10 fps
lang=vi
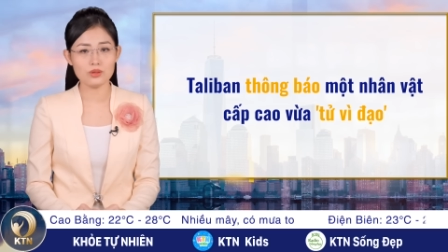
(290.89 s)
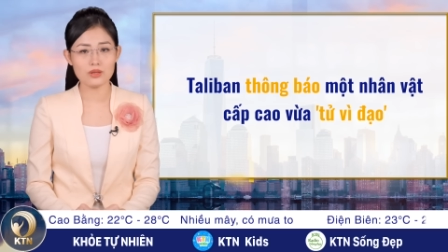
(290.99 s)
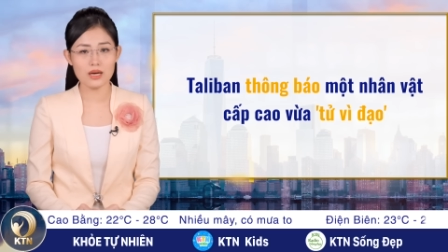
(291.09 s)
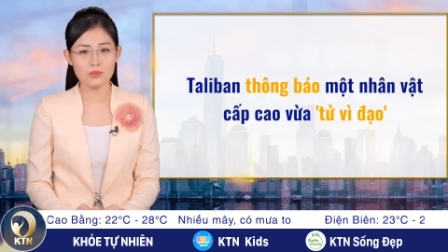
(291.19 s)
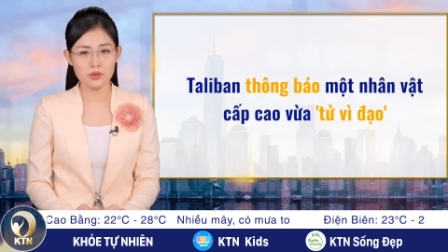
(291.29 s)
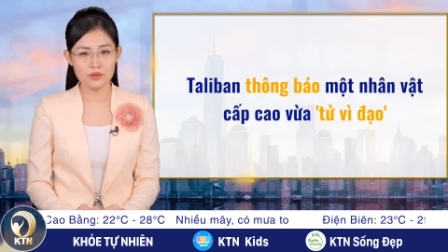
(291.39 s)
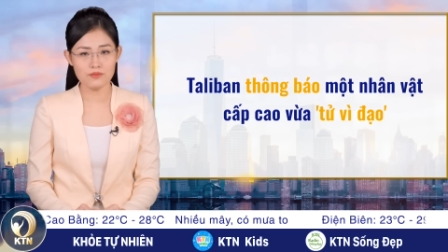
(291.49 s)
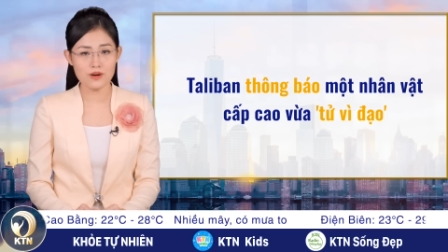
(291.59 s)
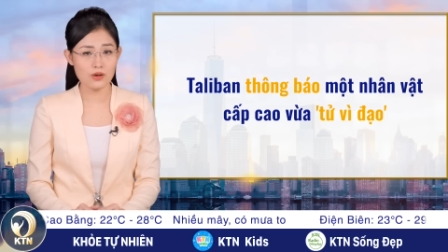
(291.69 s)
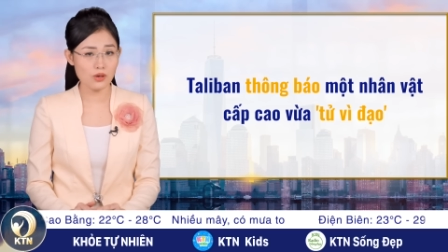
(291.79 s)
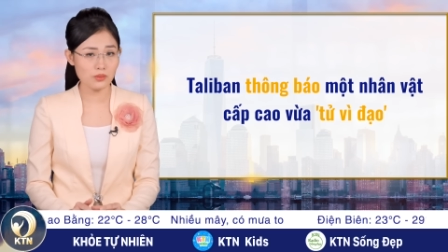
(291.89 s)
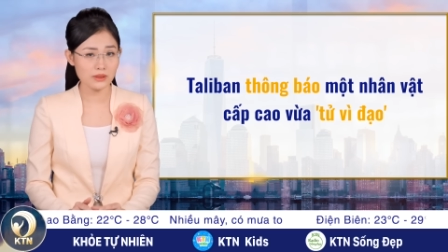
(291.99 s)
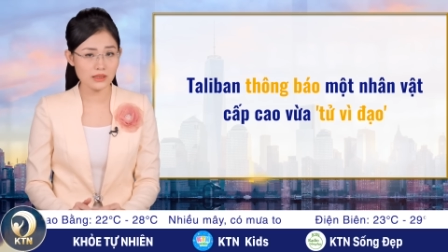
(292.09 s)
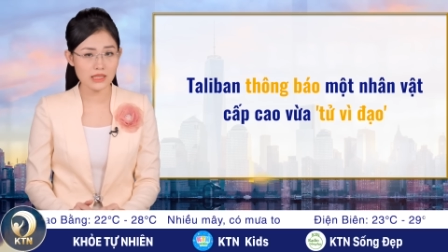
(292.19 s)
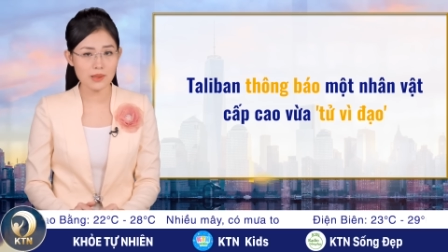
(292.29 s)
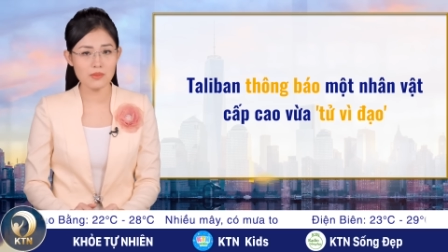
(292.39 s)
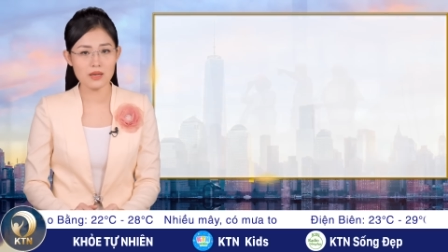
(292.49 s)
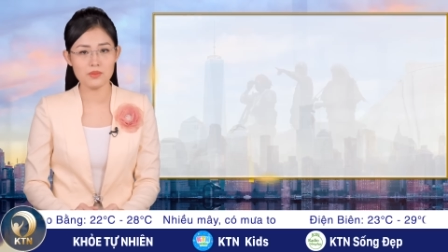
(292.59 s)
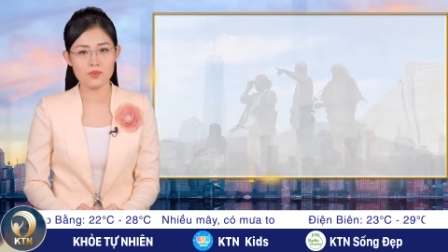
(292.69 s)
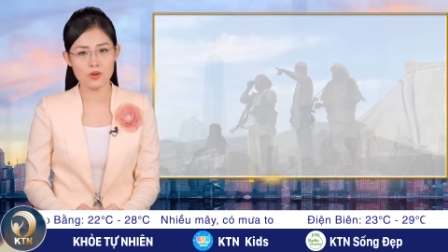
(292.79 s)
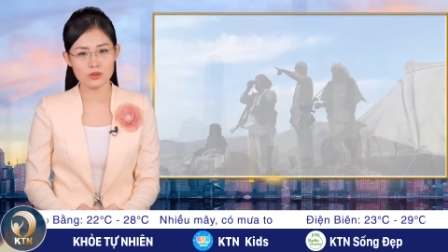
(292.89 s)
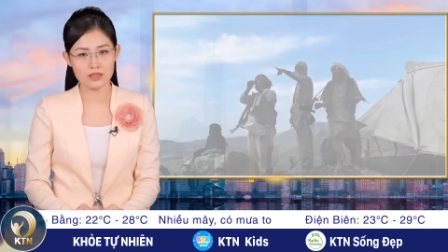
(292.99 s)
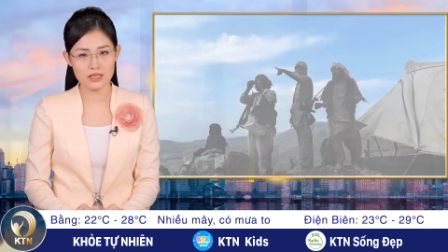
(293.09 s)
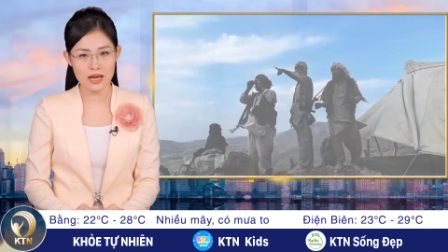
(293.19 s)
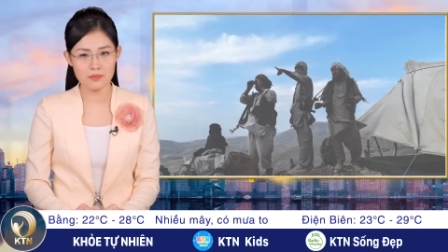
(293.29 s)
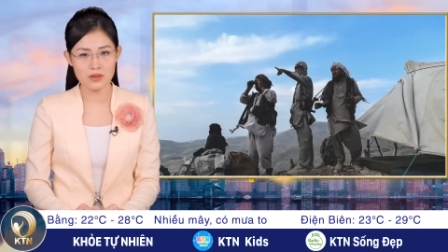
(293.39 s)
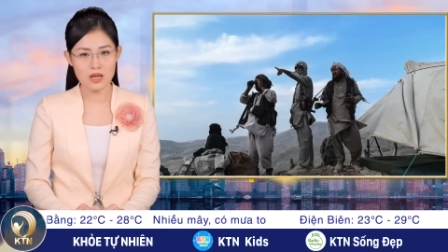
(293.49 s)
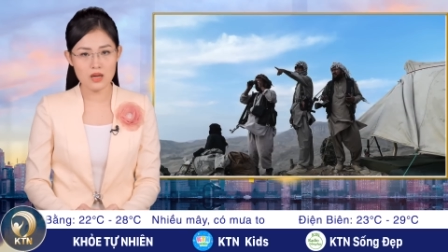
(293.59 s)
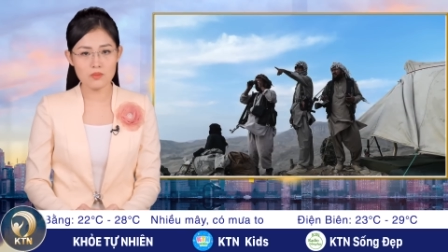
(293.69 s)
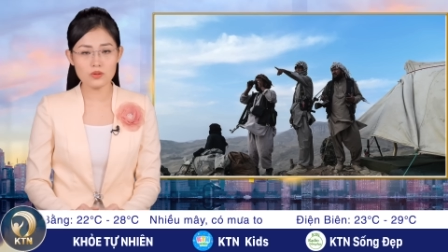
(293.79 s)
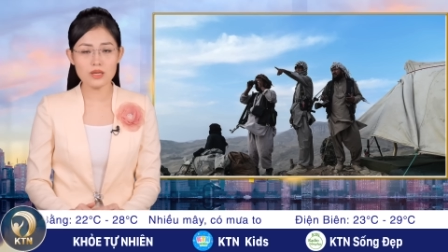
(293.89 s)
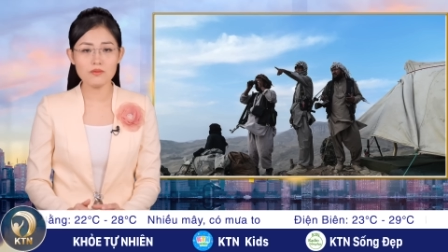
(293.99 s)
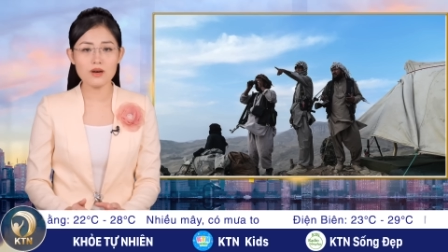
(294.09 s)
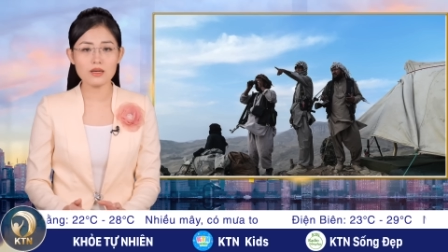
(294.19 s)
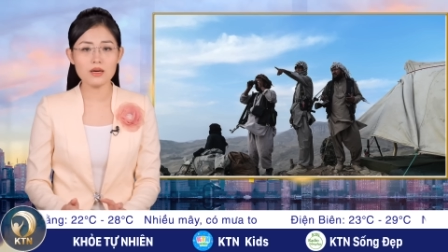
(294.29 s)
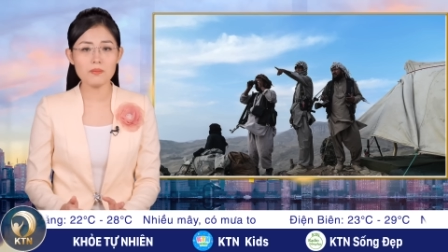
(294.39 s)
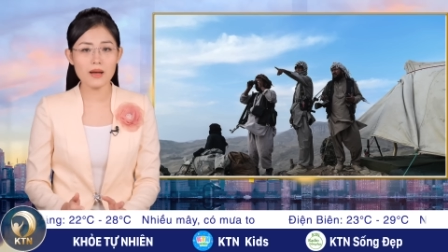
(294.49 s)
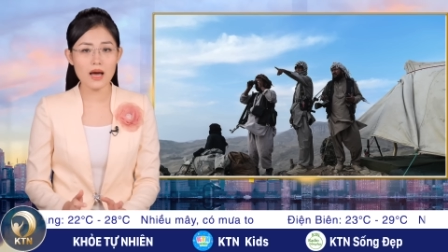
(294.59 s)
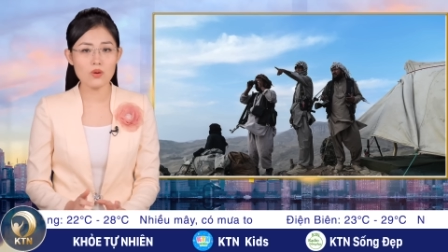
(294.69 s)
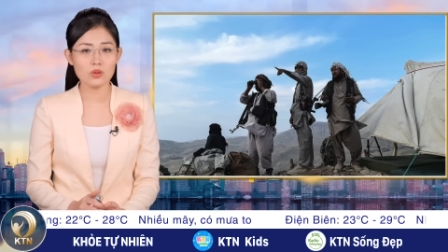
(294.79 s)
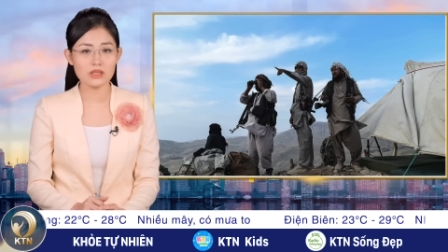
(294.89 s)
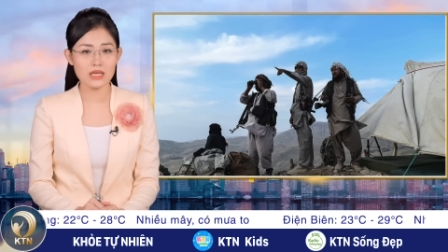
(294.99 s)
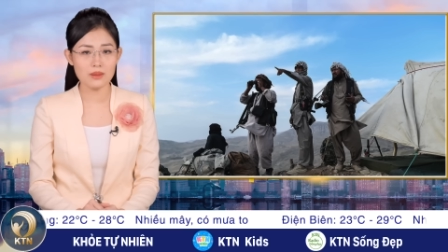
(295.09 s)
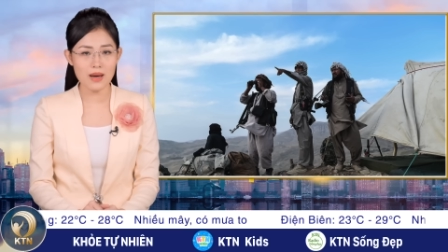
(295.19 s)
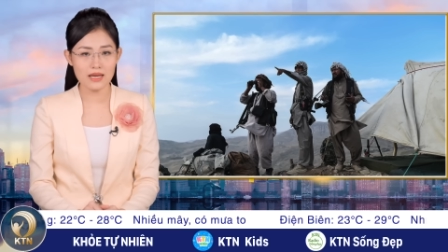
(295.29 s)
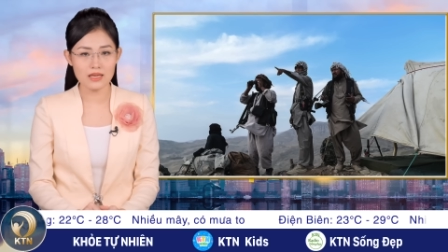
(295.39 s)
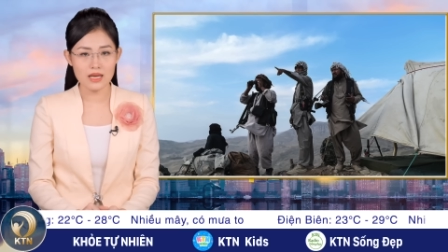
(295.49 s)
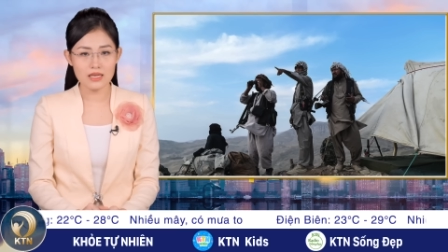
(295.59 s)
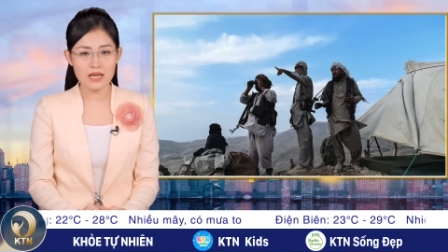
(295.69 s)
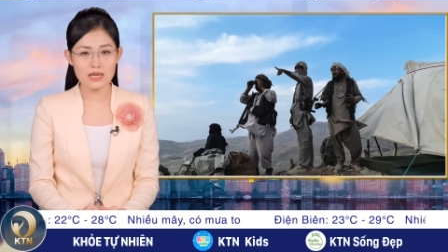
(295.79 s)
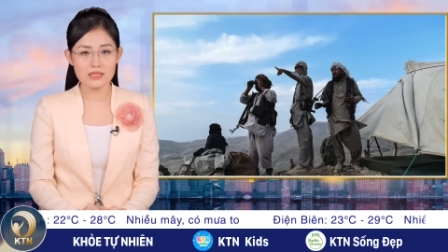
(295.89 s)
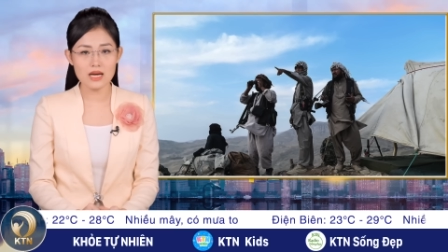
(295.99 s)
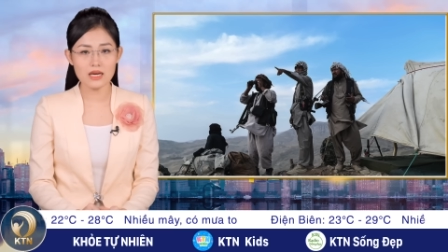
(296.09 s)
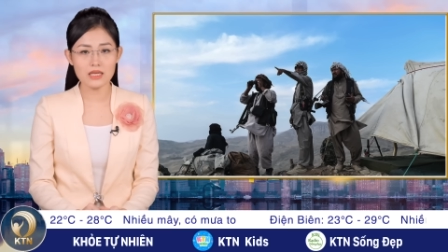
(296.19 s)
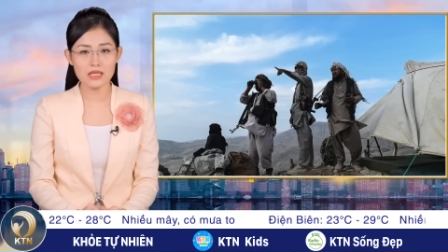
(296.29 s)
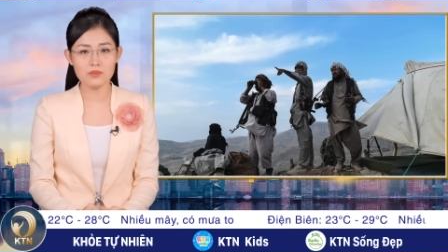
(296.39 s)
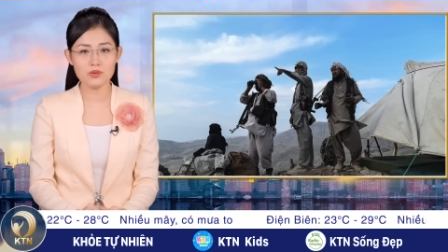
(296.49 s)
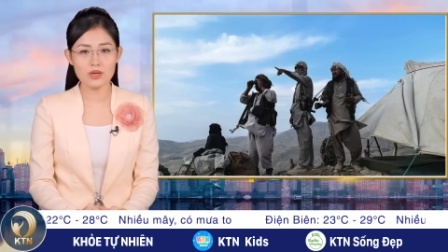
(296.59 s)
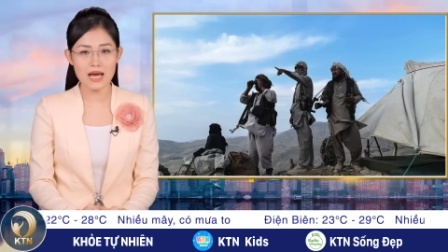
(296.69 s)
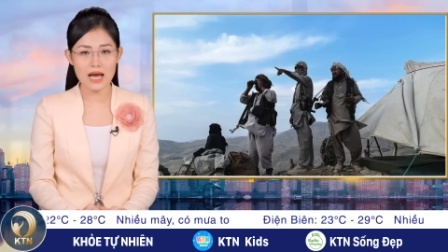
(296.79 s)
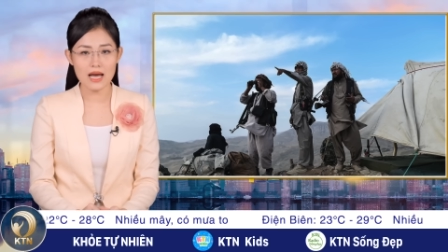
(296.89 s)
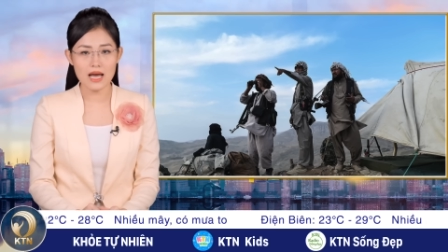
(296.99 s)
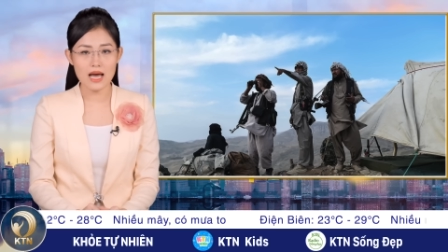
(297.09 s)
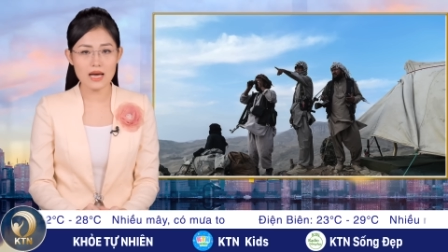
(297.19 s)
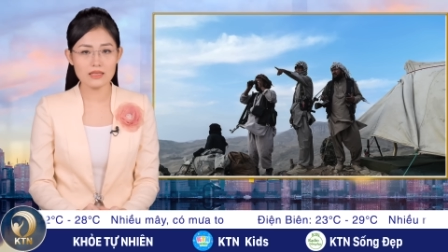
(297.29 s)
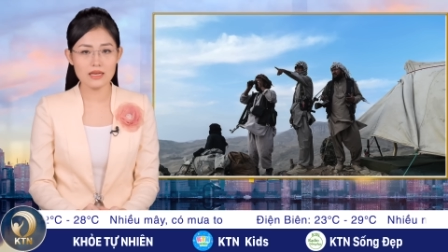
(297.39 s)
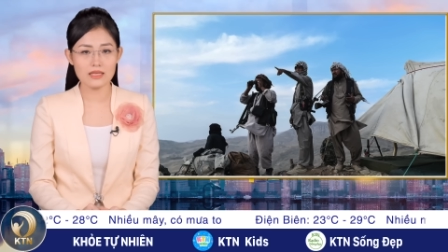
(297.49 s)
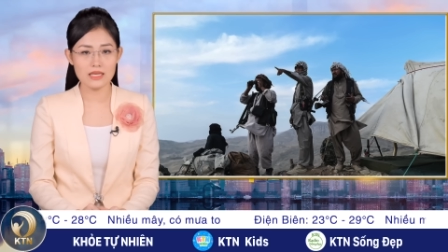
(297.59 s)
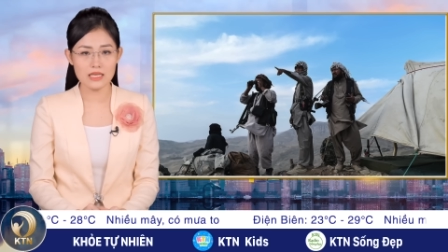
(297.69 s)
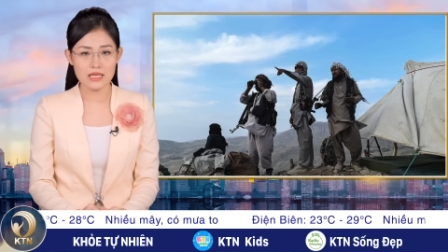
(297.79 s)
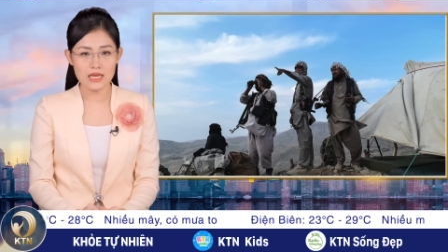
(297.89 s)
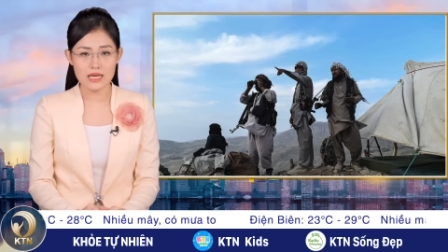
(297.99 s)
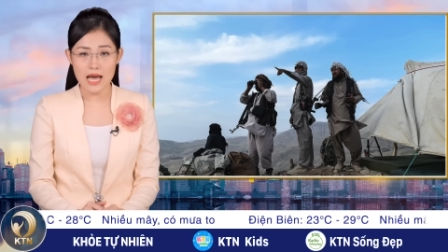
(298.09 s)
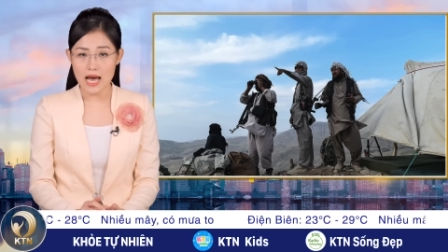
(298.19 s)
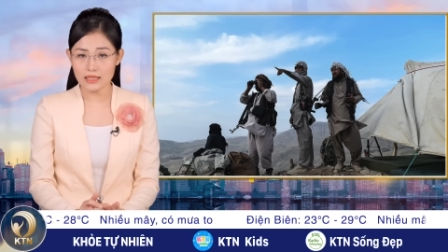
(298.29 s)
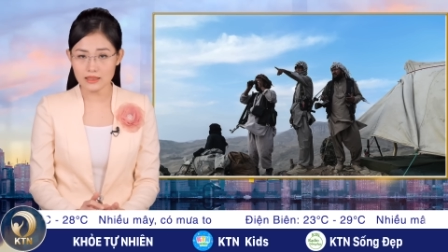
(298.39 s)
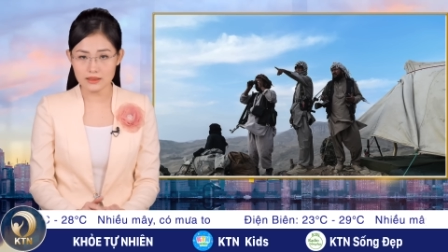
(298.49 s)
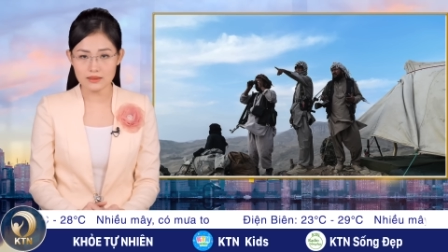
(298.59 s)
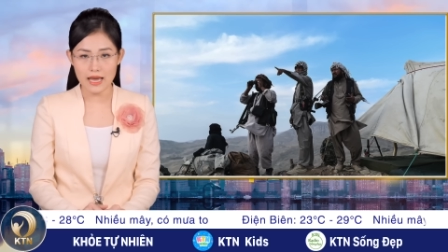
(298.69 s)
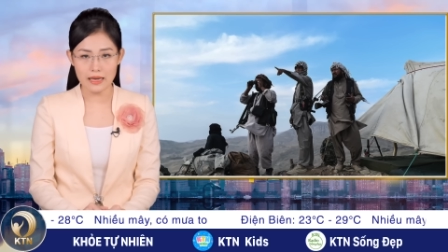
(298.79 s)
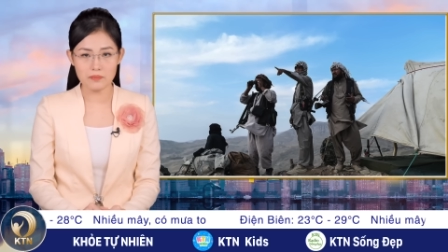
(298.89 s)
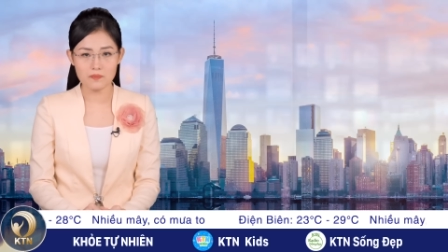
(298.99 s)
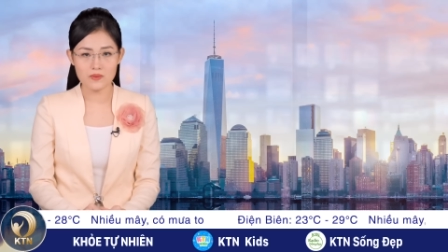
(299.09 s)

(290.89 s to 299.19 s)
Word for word: đô Kabul vào hôm thứ Năm ngày 11 tháng 8, một nhân vật cấp cao của Taliban là Rahimullah Haqqani đã tử nạn.